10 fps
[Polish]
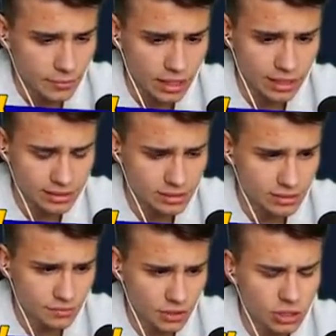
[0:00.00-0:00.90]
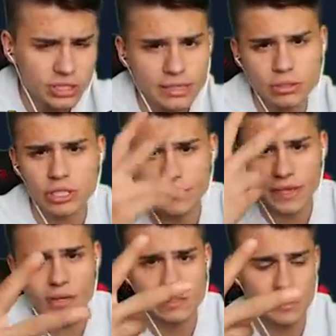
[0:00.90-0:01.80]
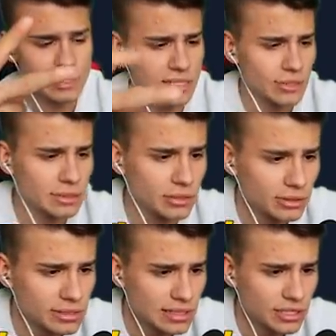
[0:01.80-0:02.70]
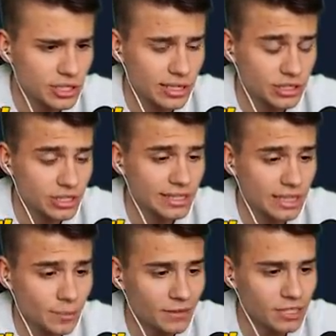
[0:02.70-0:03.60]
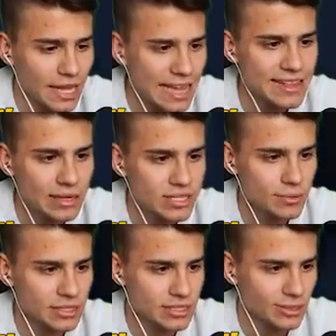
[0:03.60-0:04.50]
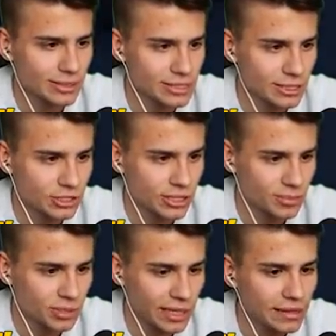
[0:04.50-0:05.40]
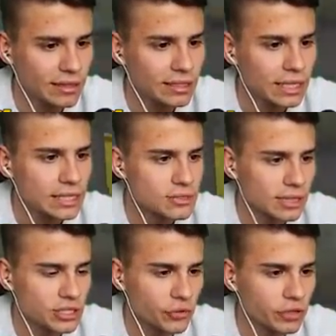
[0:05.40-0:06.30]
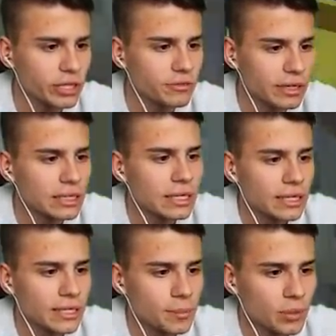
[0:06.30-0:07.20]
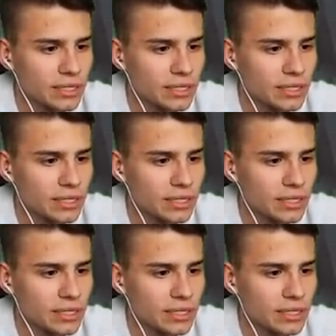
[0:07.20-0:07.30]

Ale wychodzi na to, że dwie osoby zostały tylko do znalezienia, czyli tak naprawdę jedna osoba została do znalezienia, bo jedna, słuchajcie, wygrywa i nam